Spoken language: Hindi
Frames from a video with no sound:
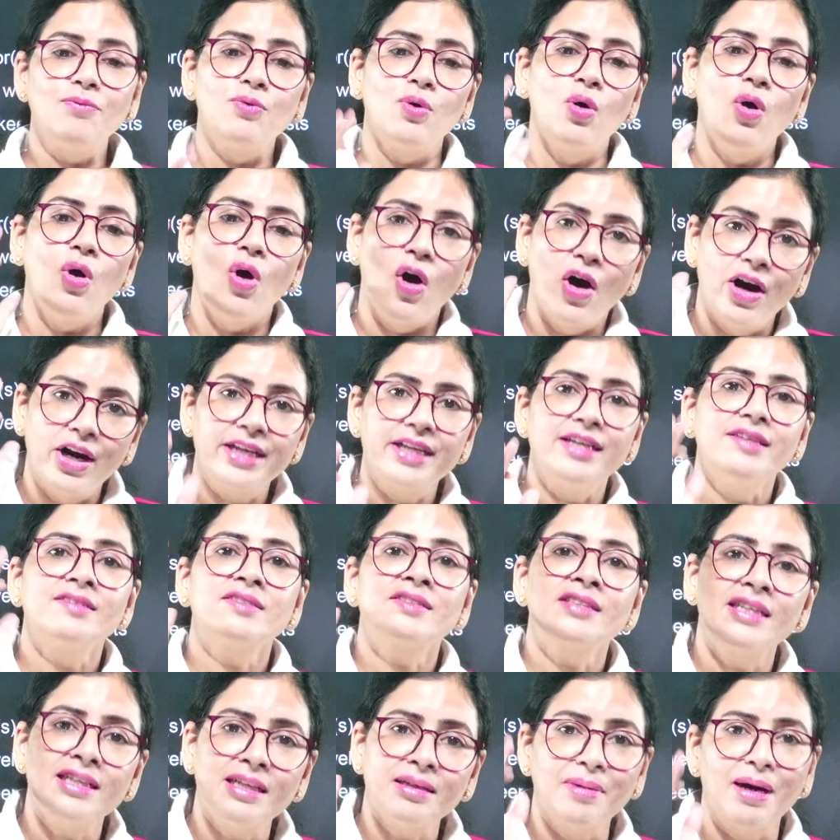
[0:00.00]
वो ऑडियंस
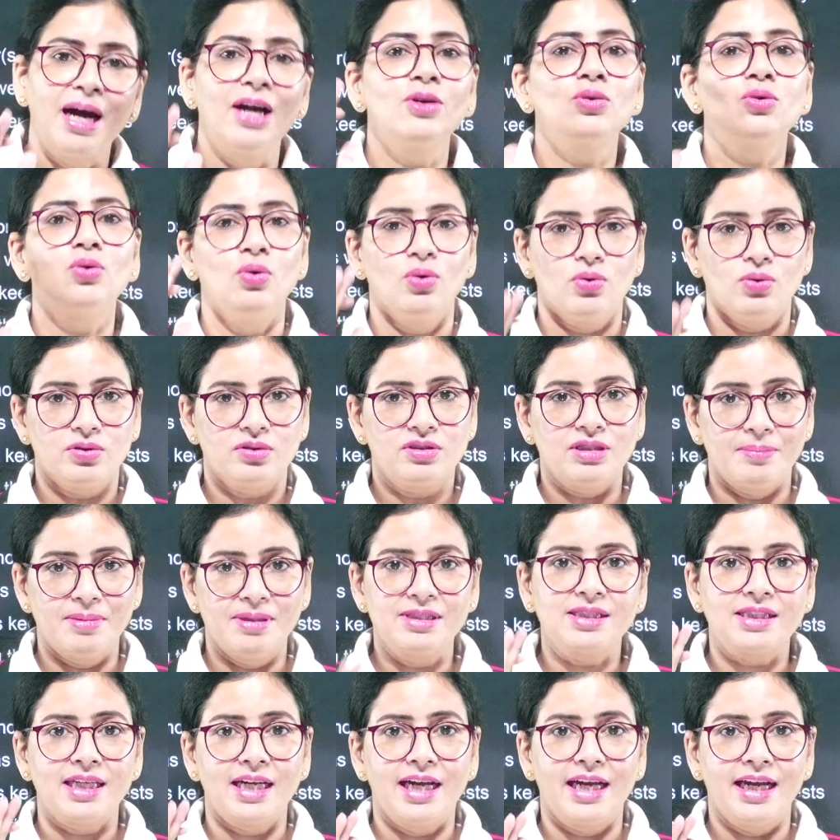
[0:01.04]
की डिमांड को
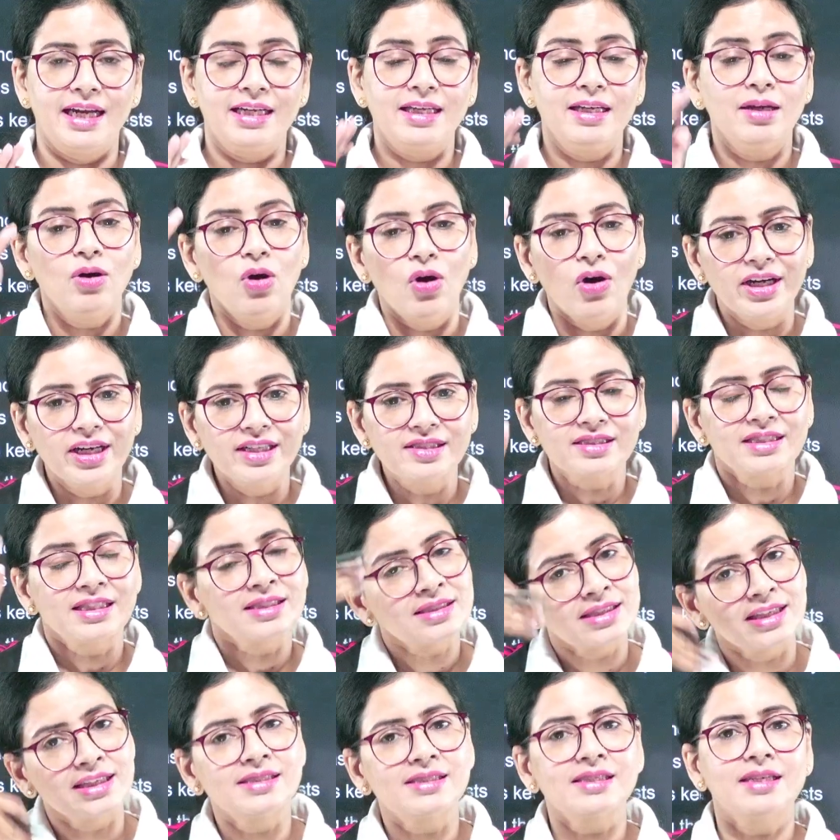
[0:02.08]
समझता है कि ऑडियंस किस
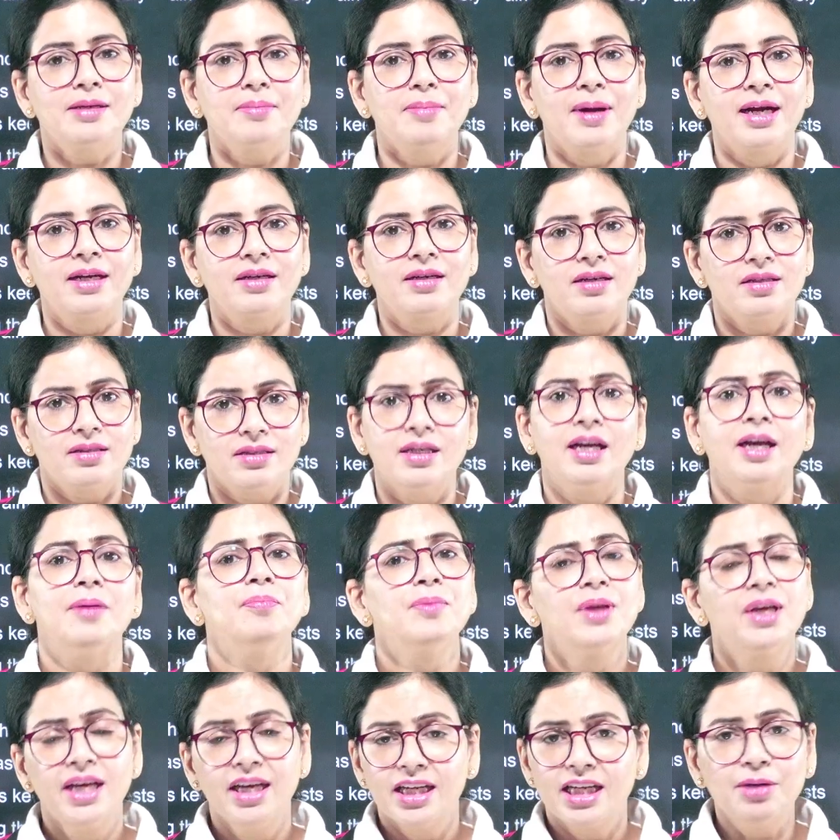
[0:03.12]
तरह से डिमांड करती है
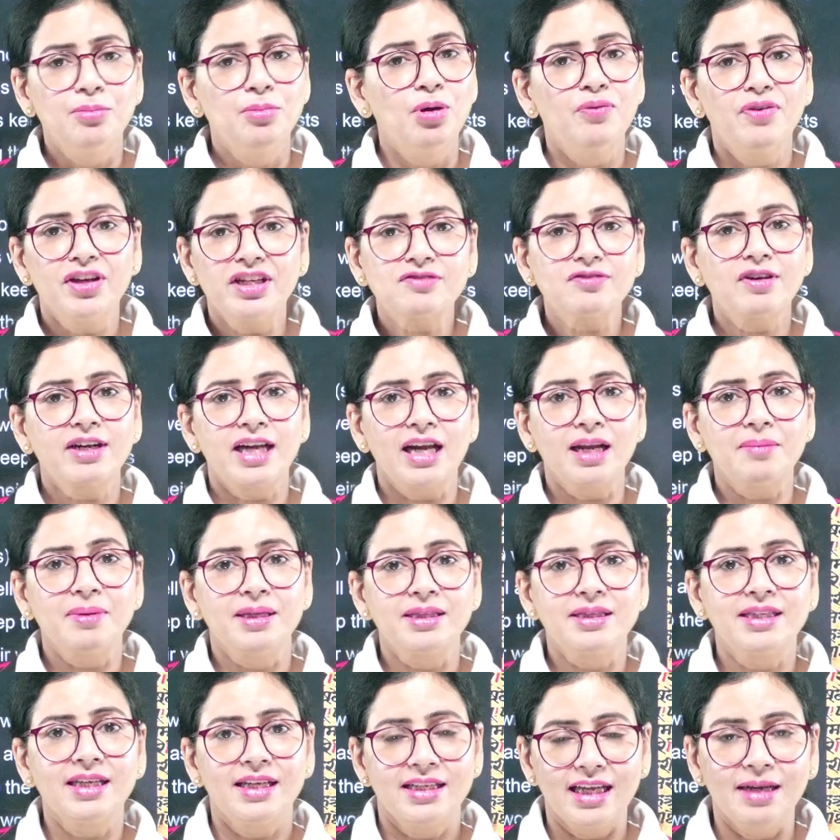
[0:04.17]
ये मूवीज वगैरह
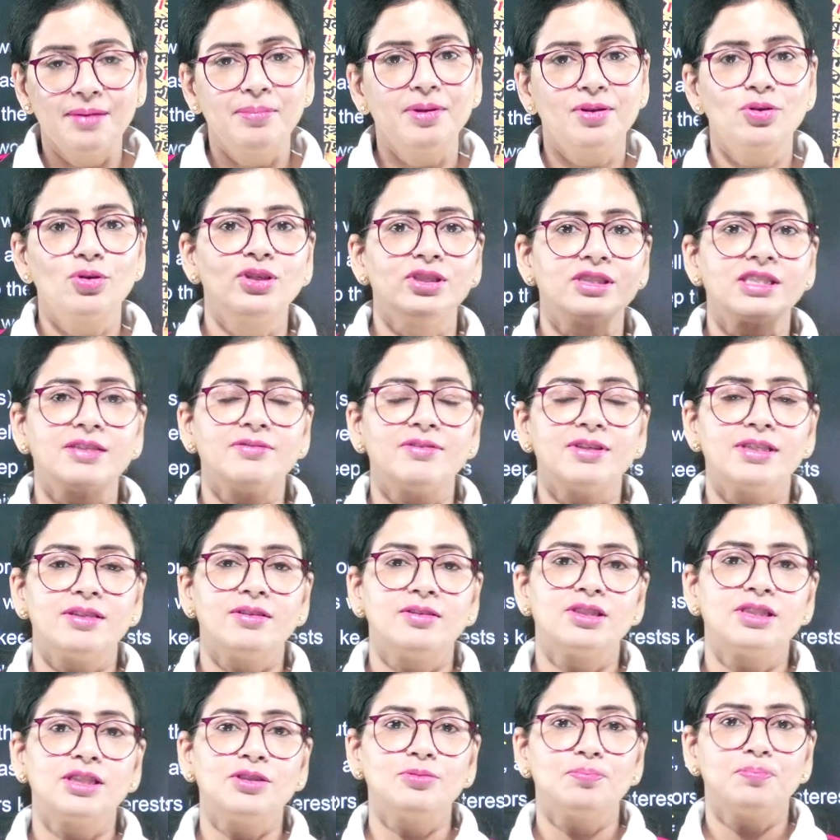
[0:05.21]
बनती है ये भी तो इसी
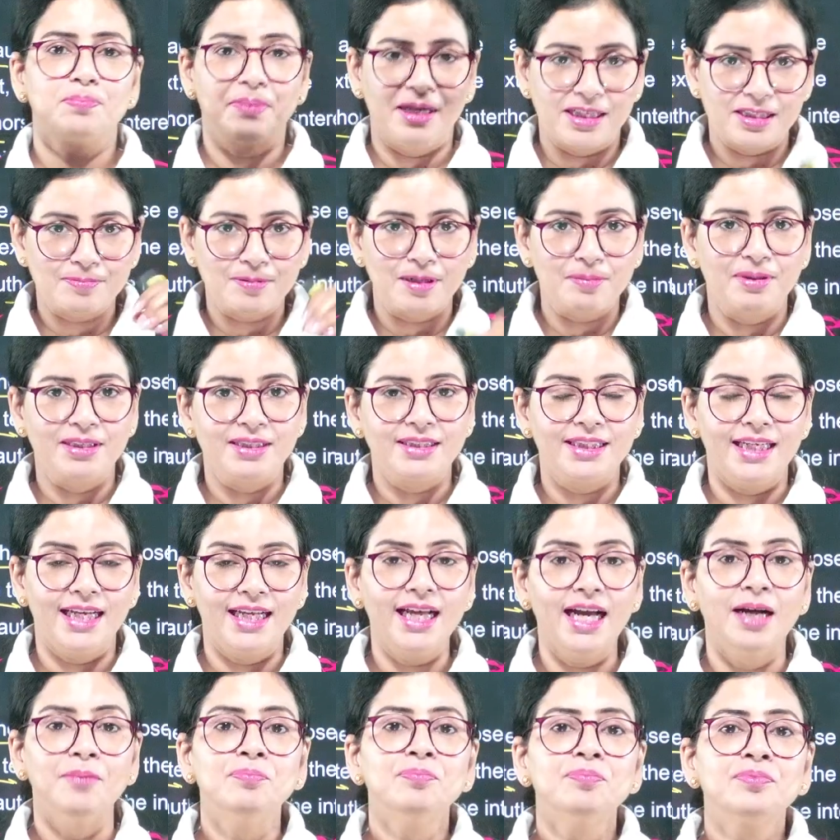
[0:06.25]
इसी बेस पर बनती है
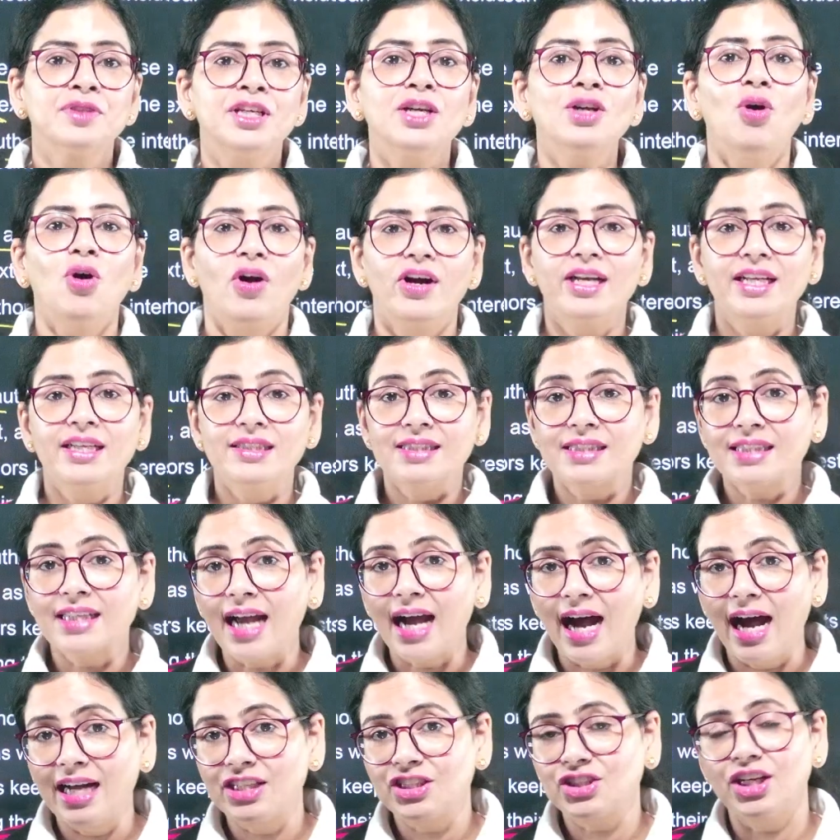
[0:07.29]
ना कि ऑडियंस की
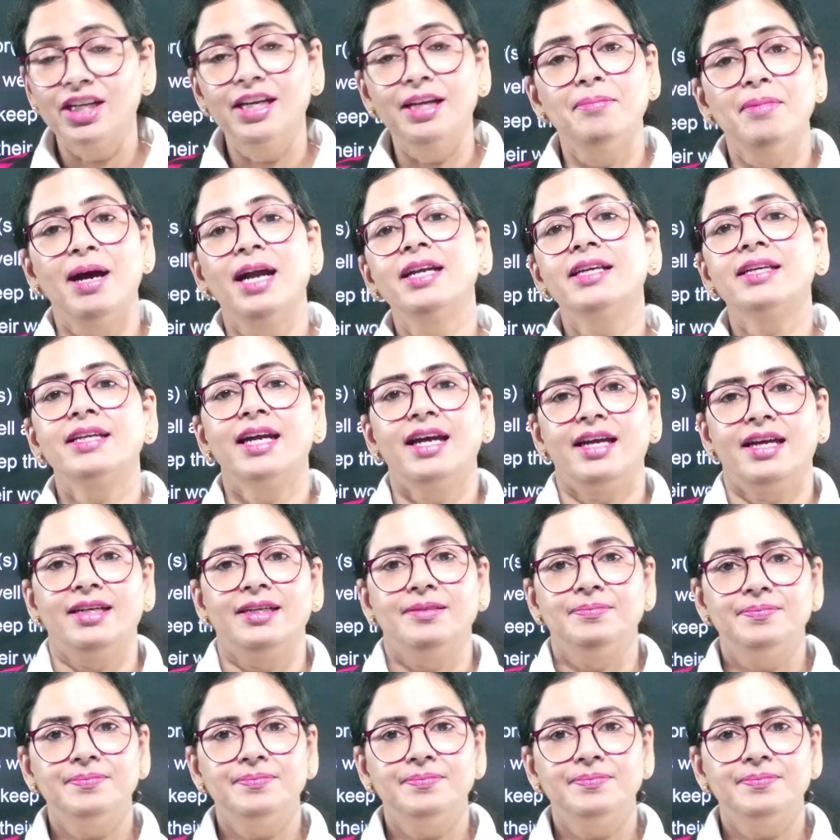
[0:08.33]
आज की डिमांड क्या है